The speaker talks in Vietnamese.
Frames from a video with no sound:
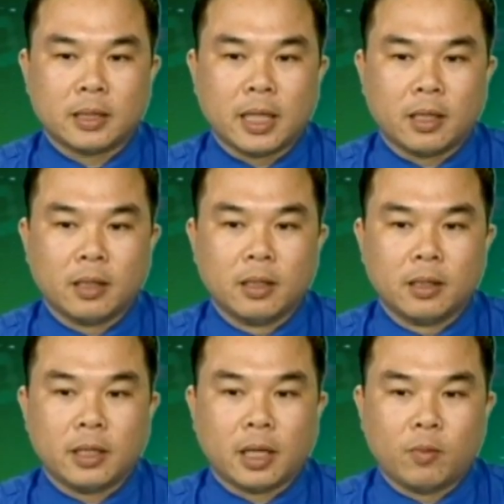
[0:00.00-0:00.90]
xác định đơn
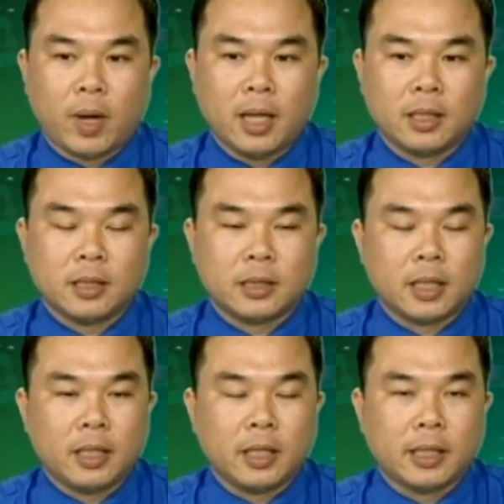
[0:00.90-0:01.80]
vị thành hóa thì sẽ
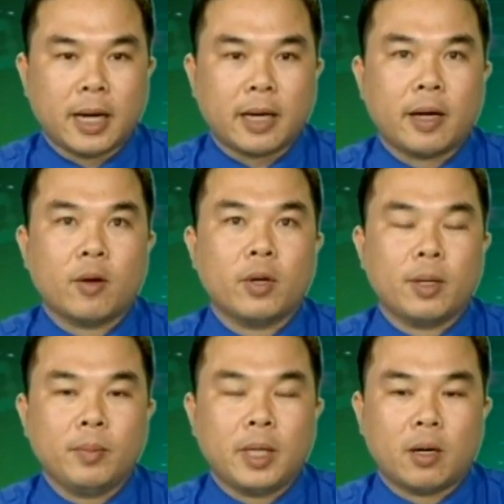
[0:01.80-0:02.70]
diễn ra cái đại hội
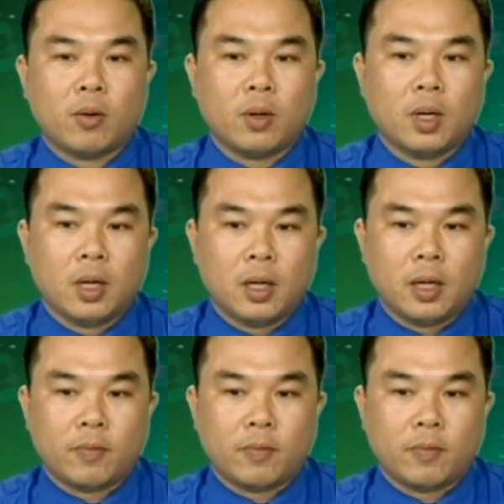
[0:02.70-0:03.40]
điểm vào à,